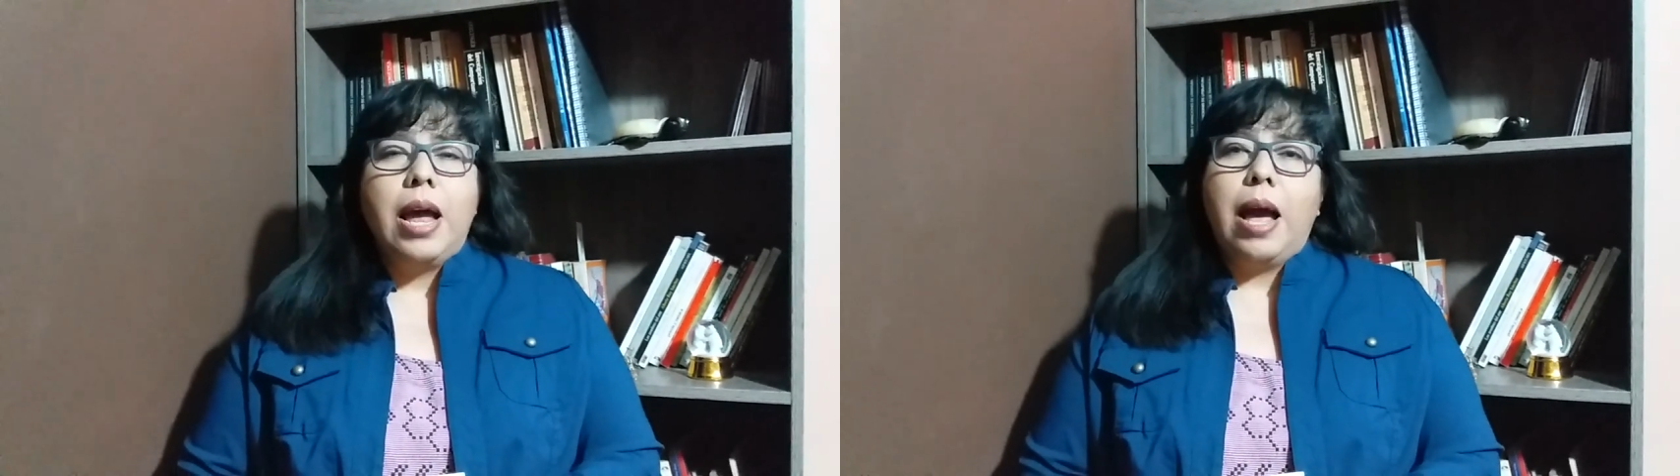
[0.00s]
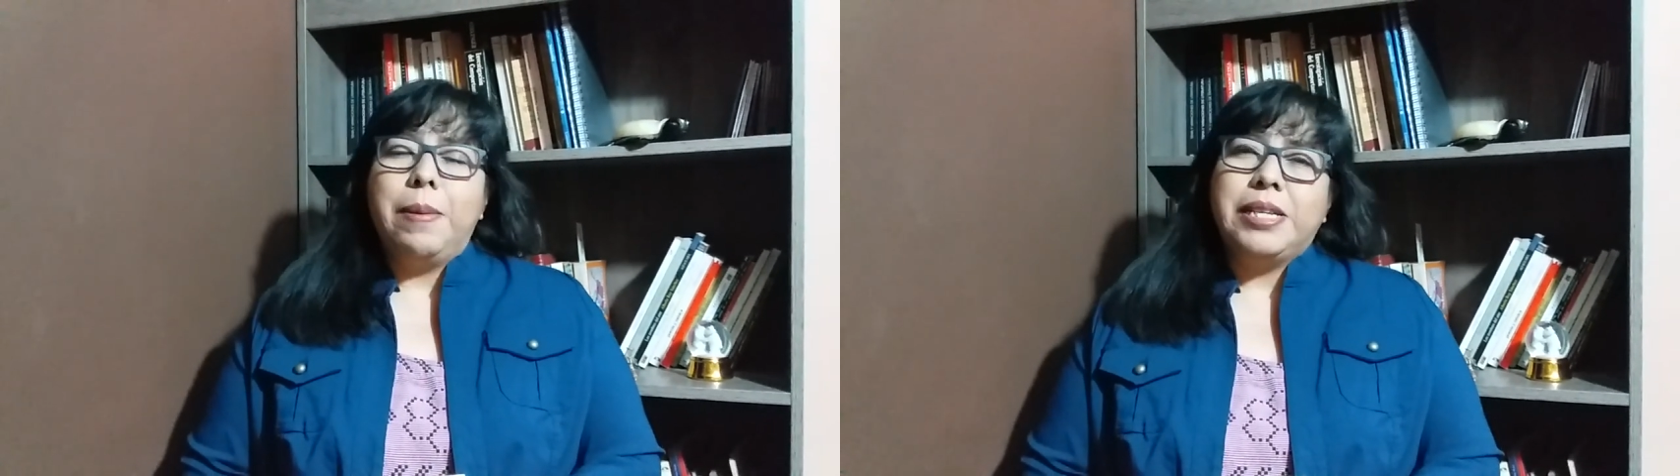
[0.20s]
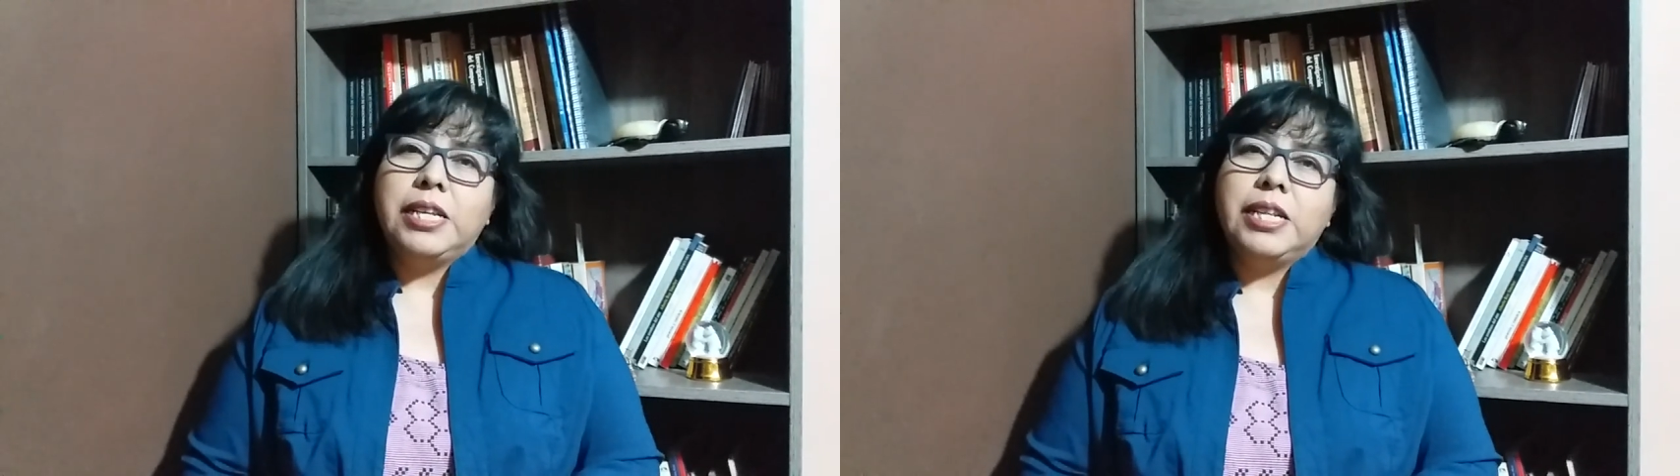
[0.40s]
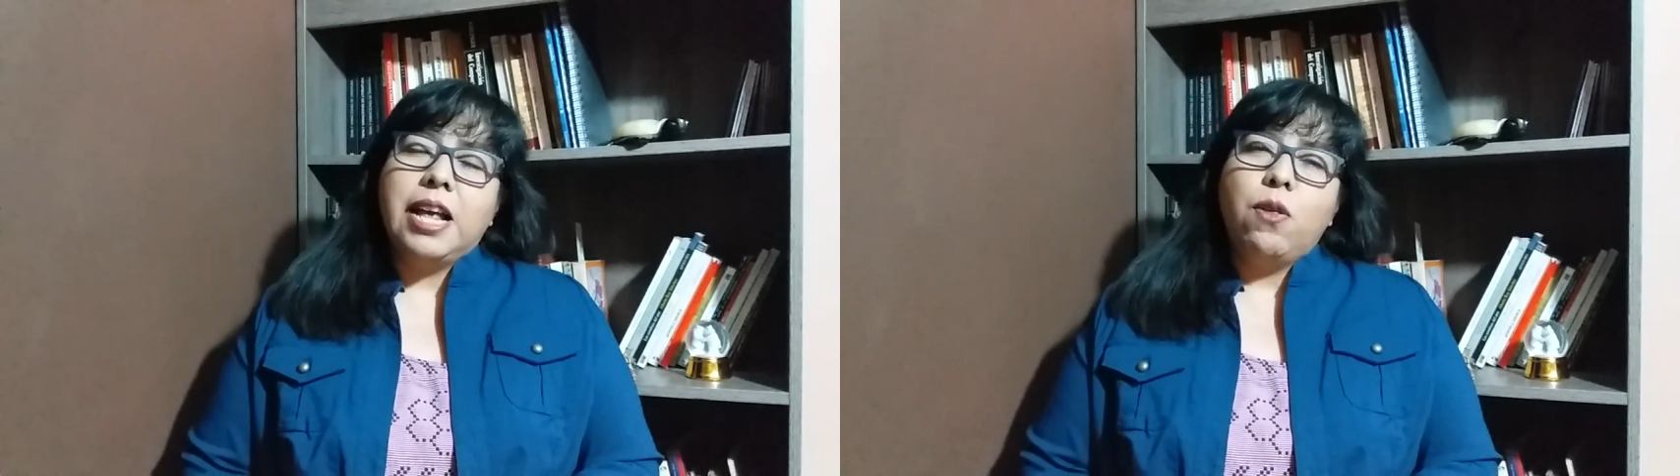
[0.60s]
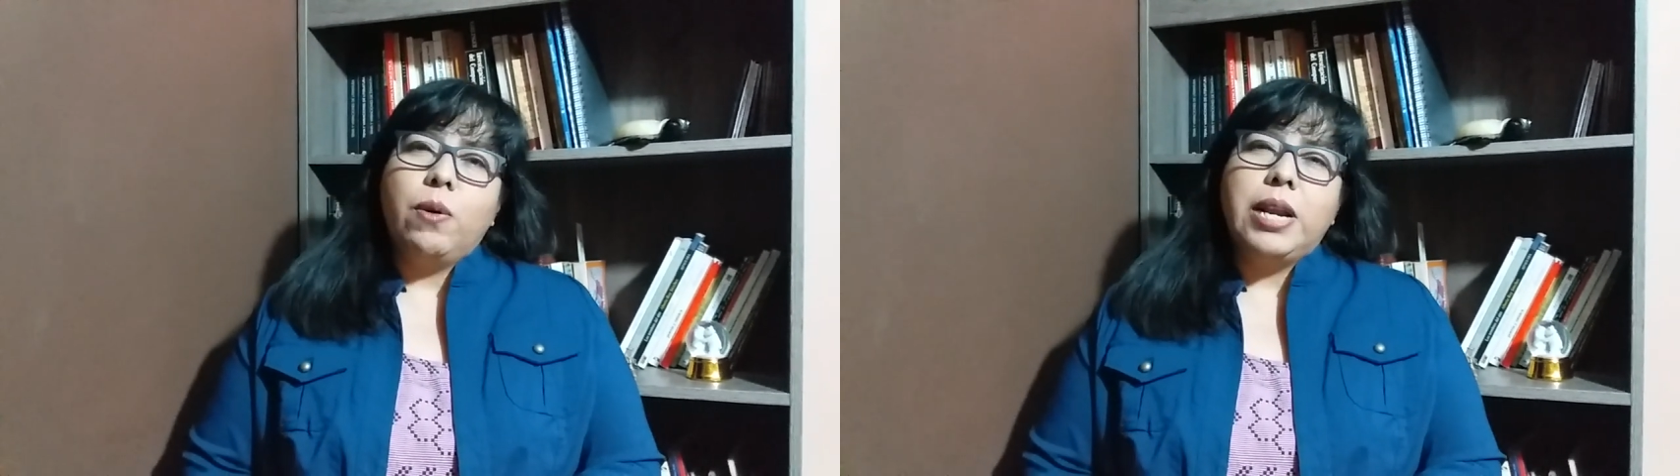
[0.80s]

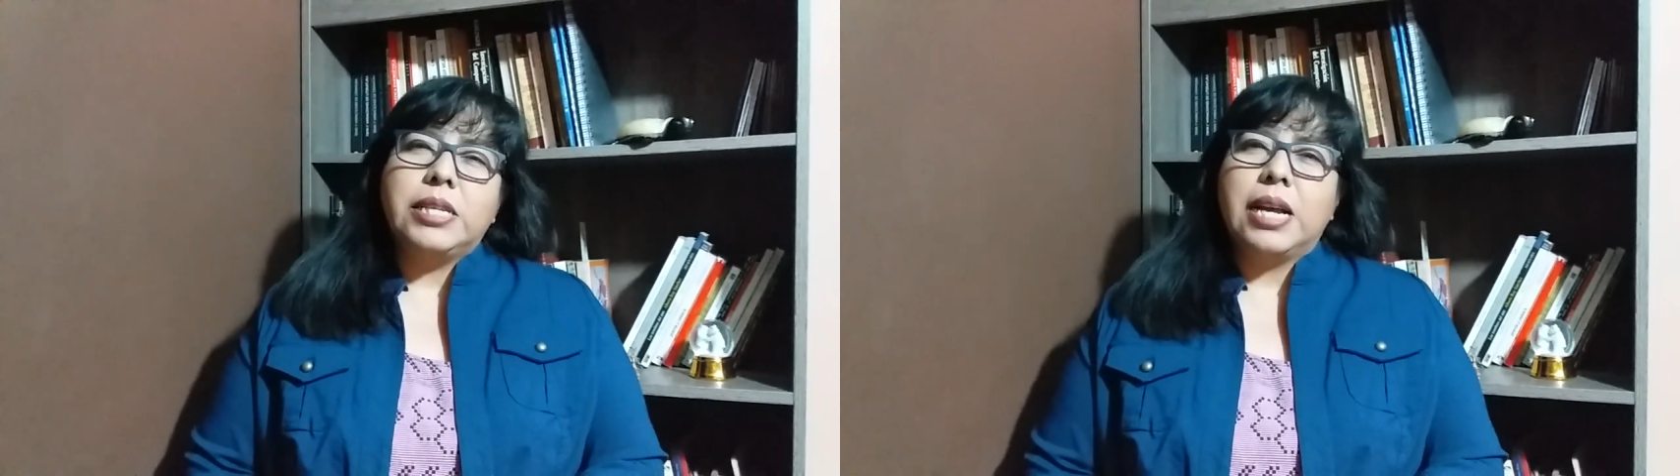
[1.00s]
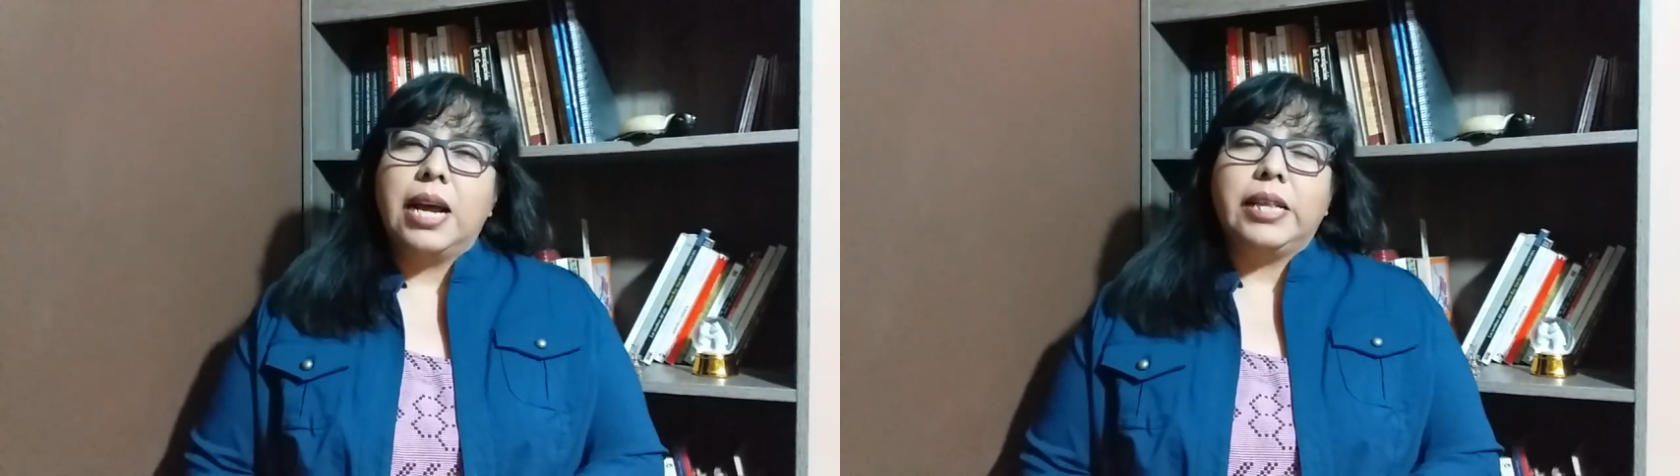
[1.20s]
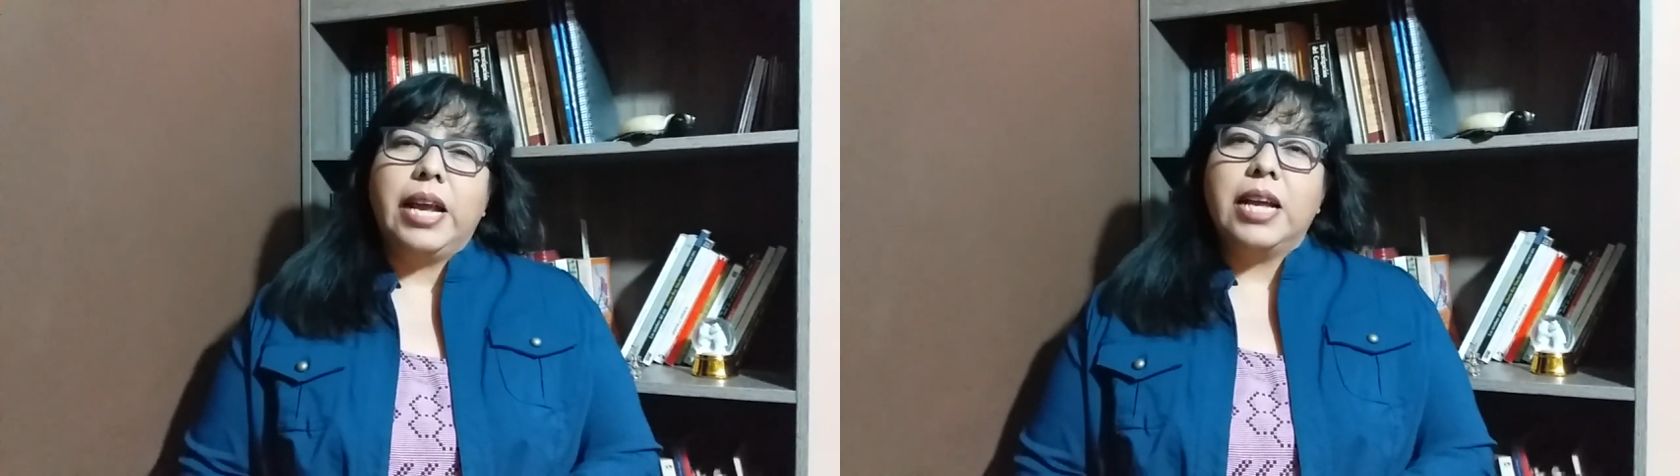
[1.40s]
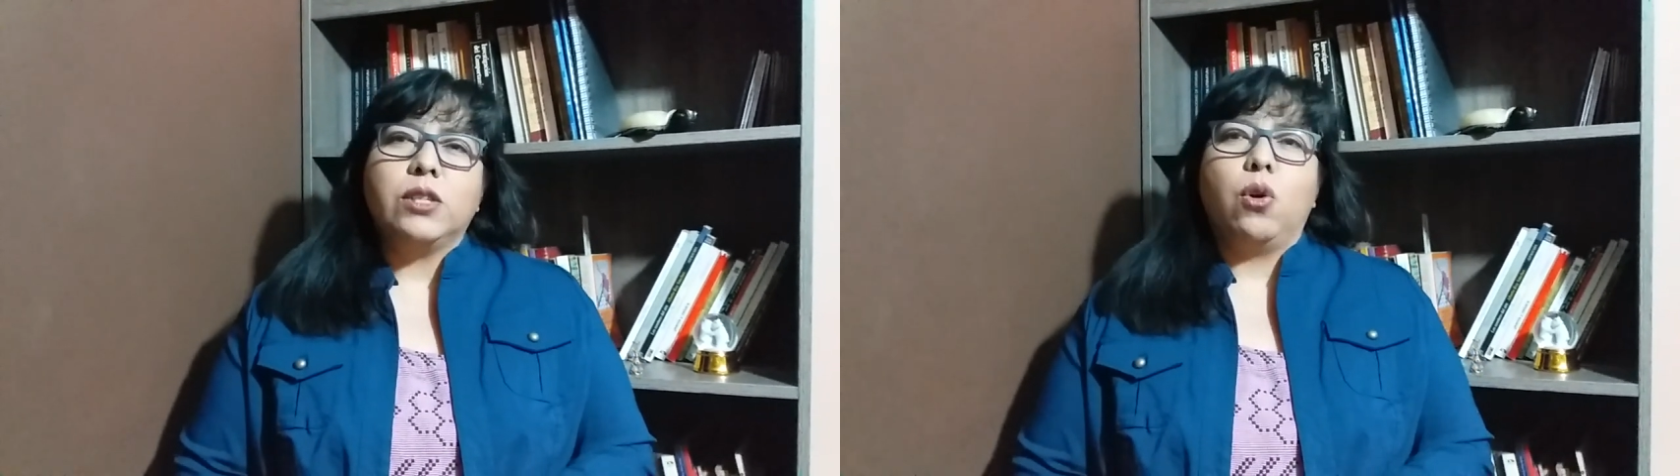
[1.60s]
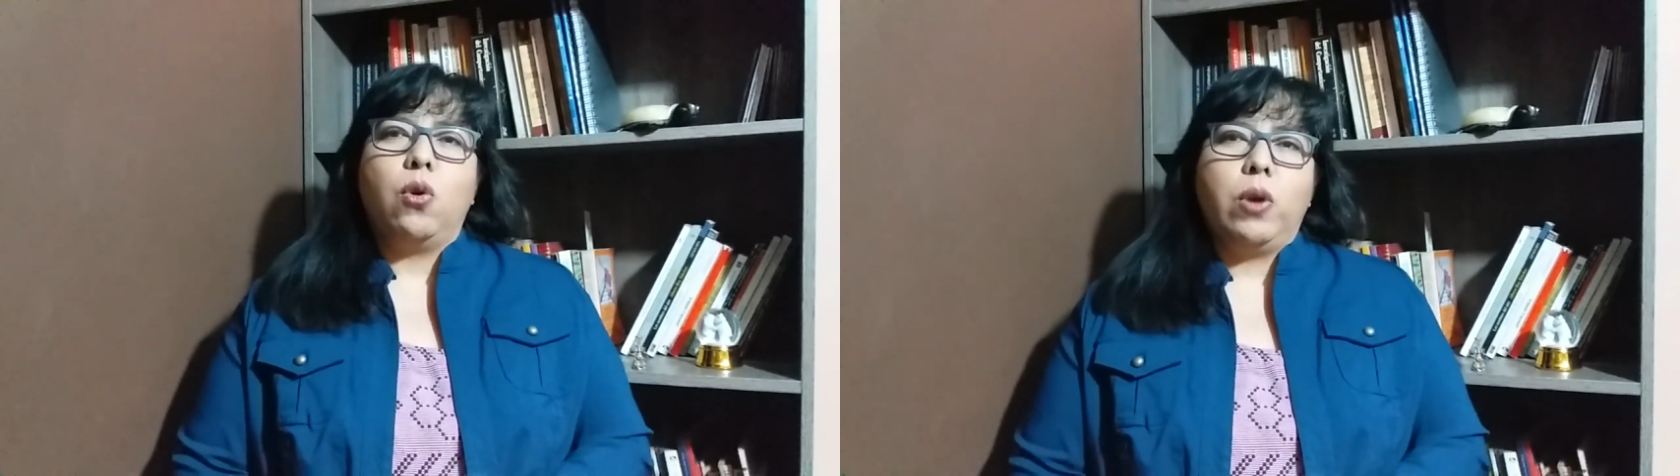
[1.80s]
avecindado en el Zacatecas
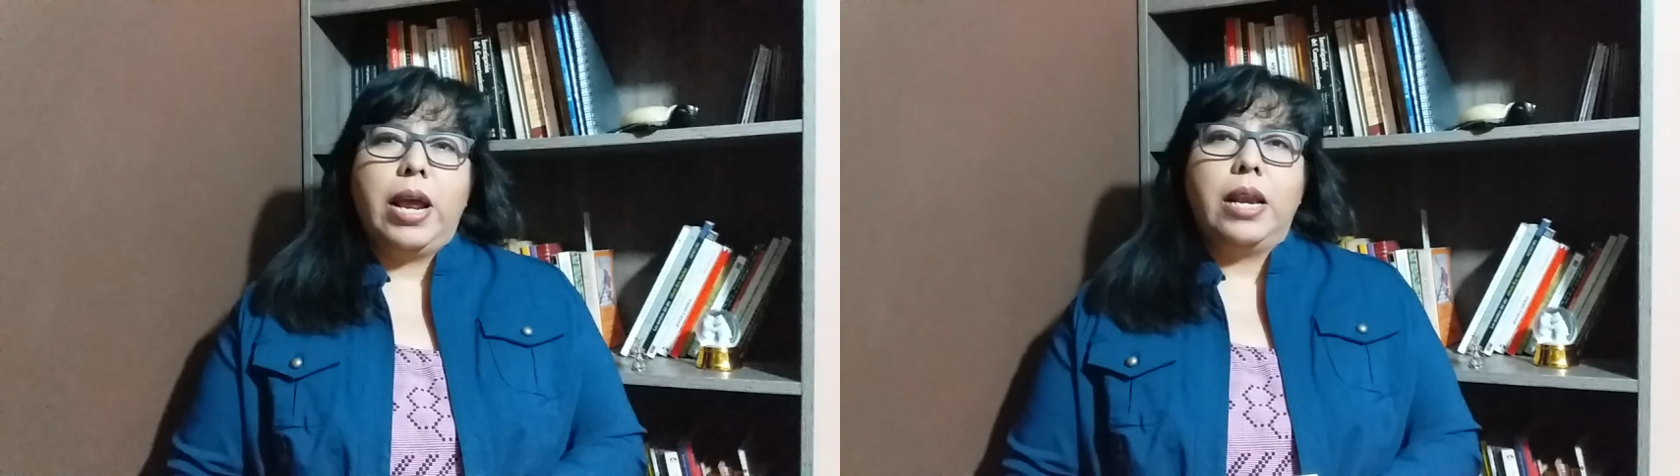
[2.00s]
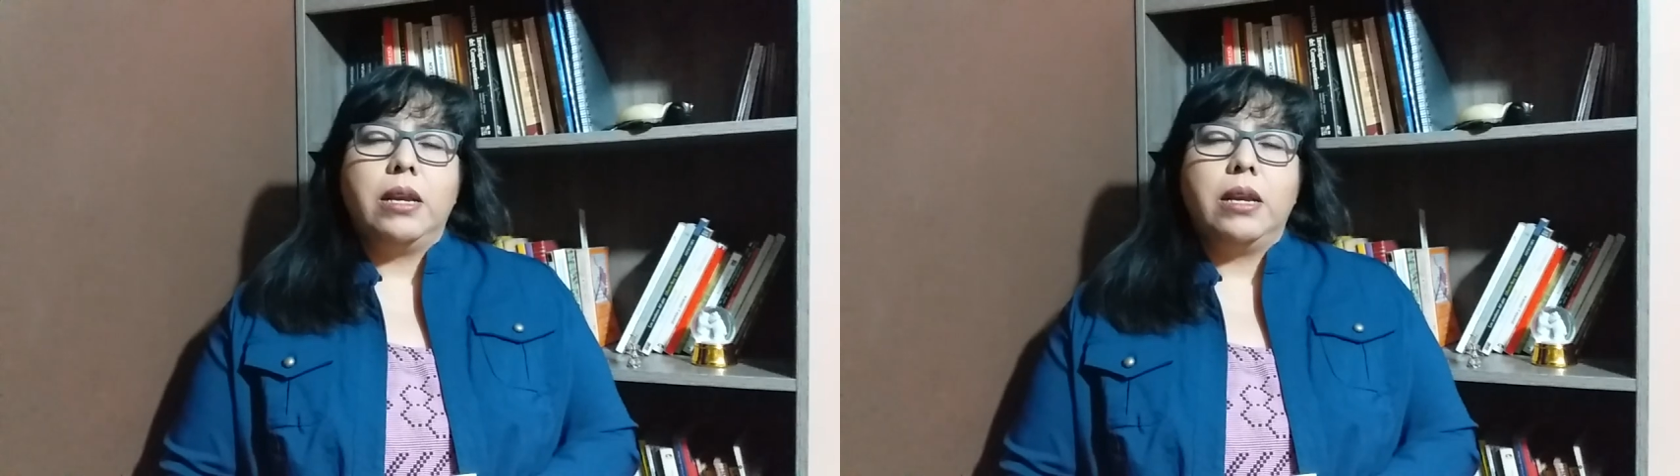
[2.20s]
colonial.